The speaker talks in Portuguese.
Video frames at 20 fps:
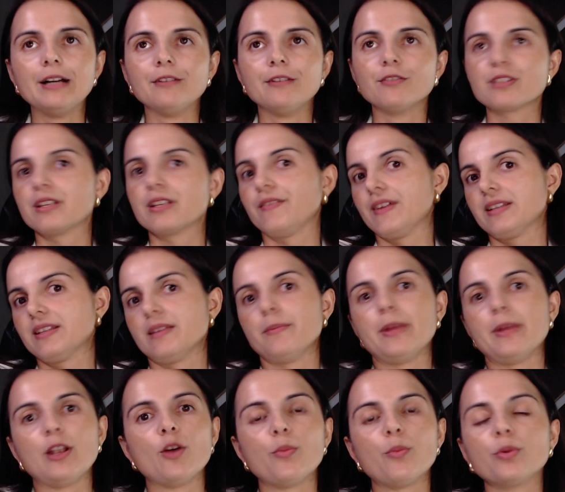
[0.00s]
Você vai ser
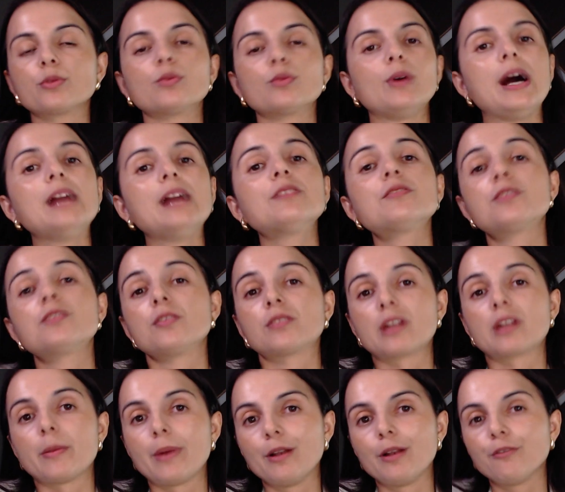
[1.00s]
melhor pontuado se seu
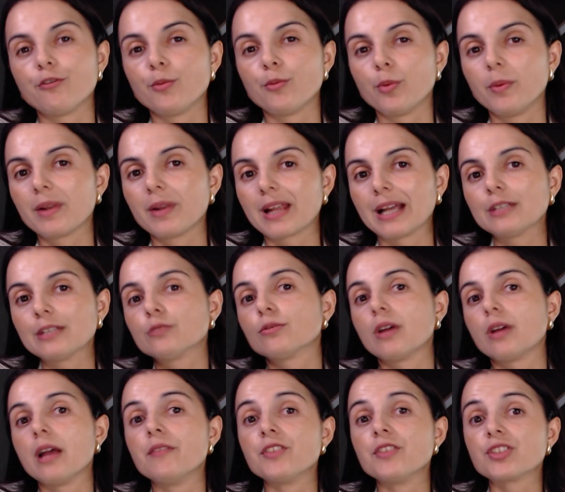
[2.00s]
trabalho for publicado
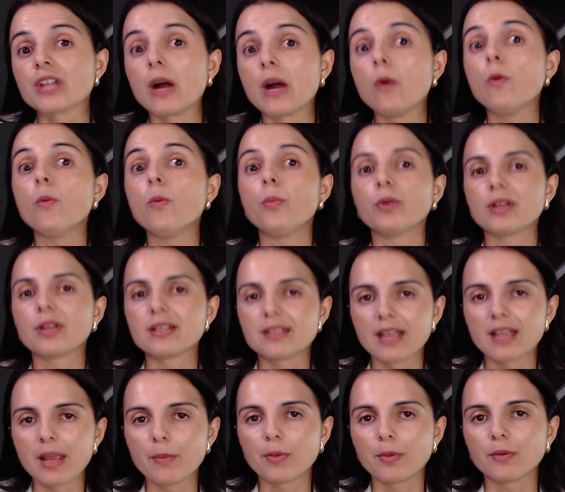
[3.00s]
numa revista 1, por
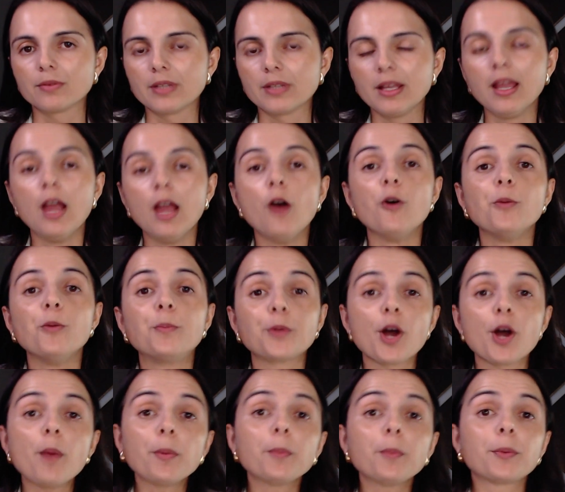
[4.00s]
exemplo. Né? O
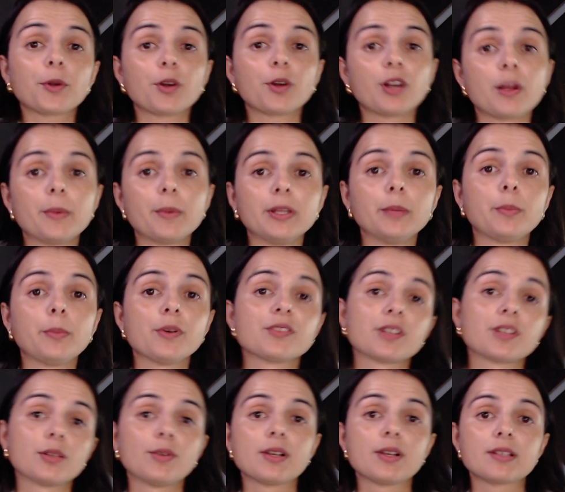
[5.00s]
próprio programa de
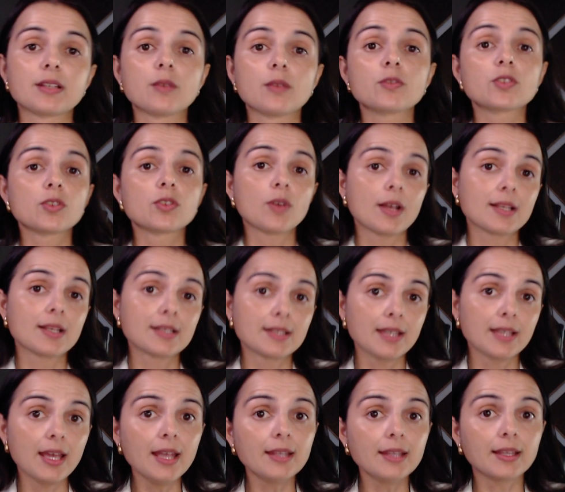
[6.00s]
pós-graduação só
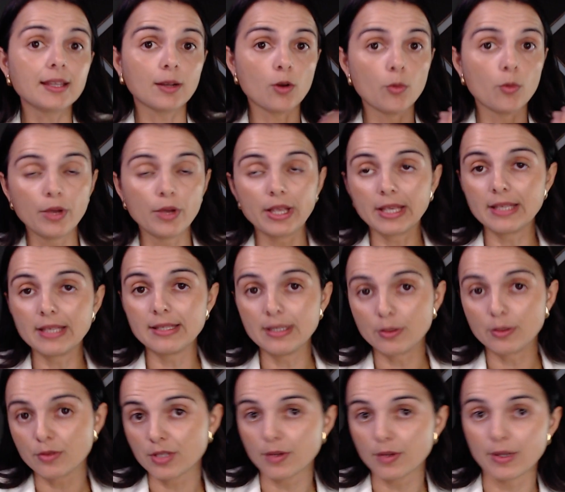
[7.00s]
aceita como
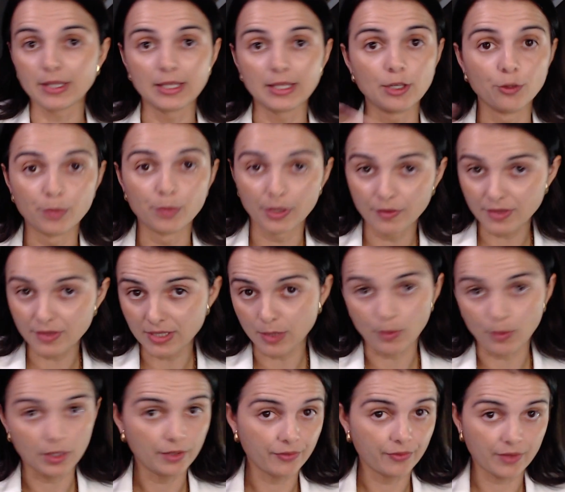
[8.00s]
requisito seu artigo para você
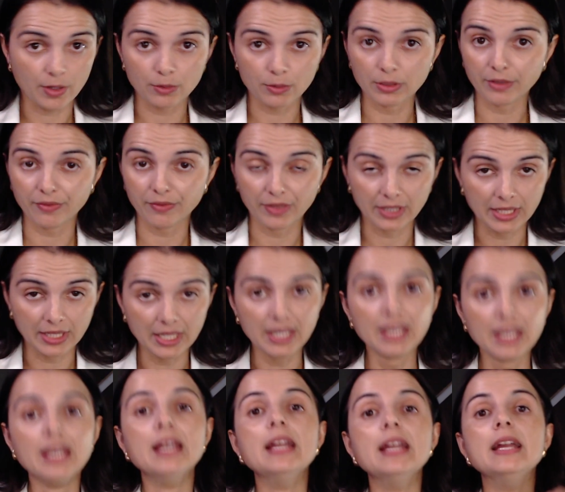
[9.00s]
qualificar ou
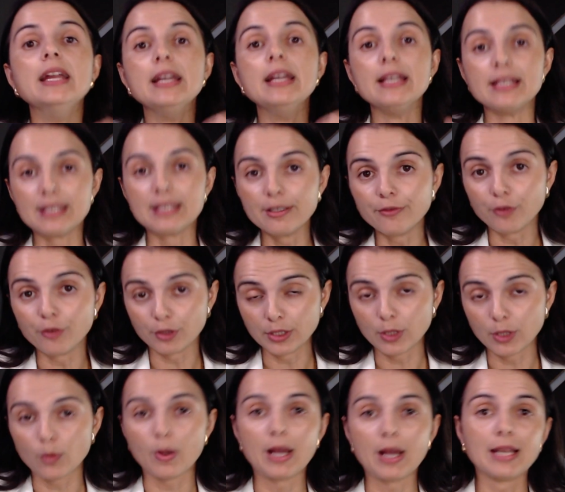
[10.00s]
defender se for
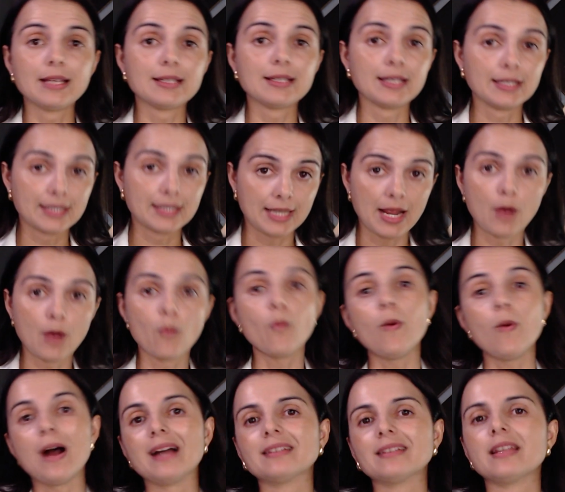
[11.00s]
de qualis entre
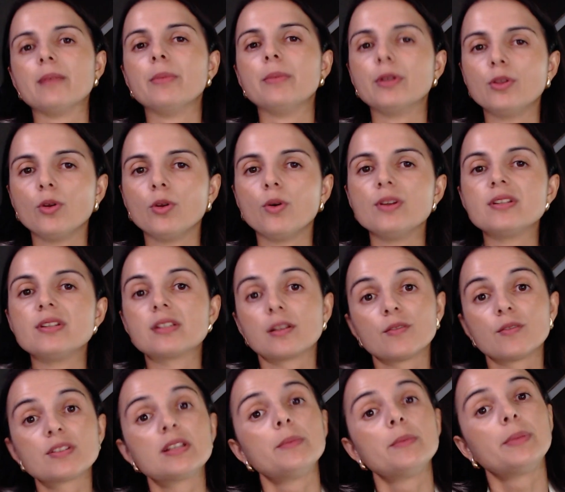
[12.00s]
A1 até B2.
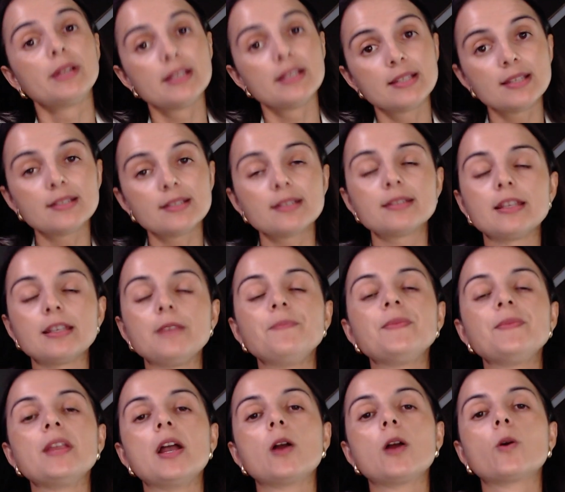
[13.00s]
Então, você precisa,
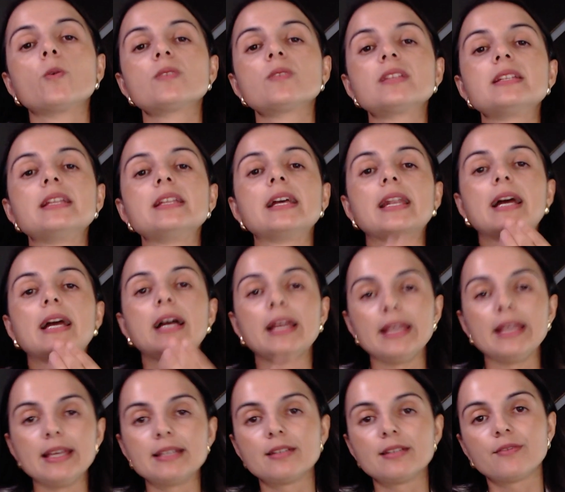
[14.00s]
sim, considerar
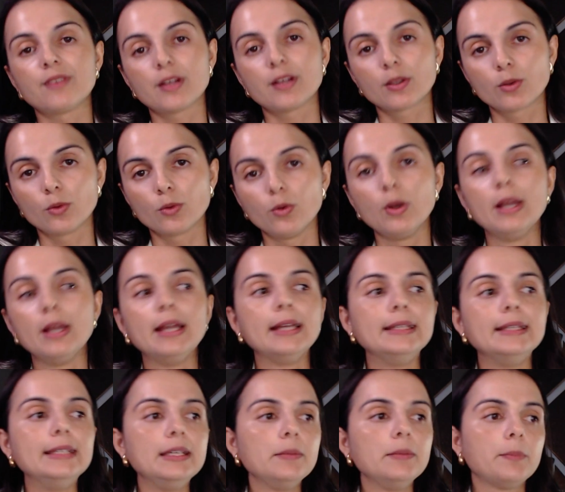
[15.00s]
esse fator
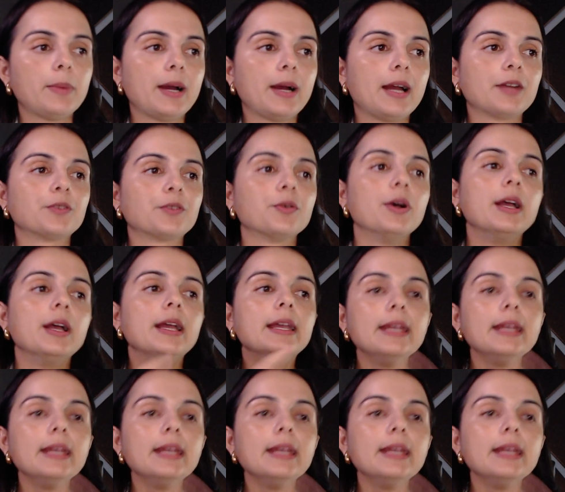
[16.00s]
de impacto.